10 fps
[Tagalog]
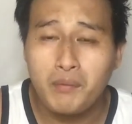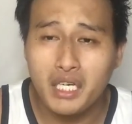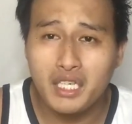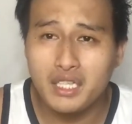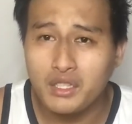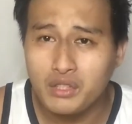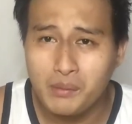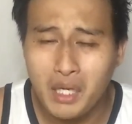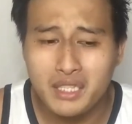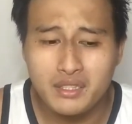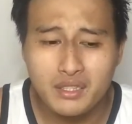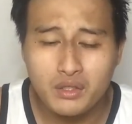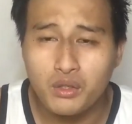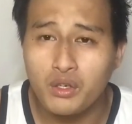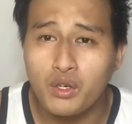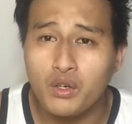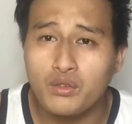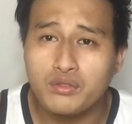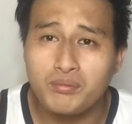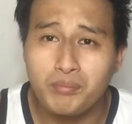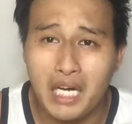makikita nyo naman kung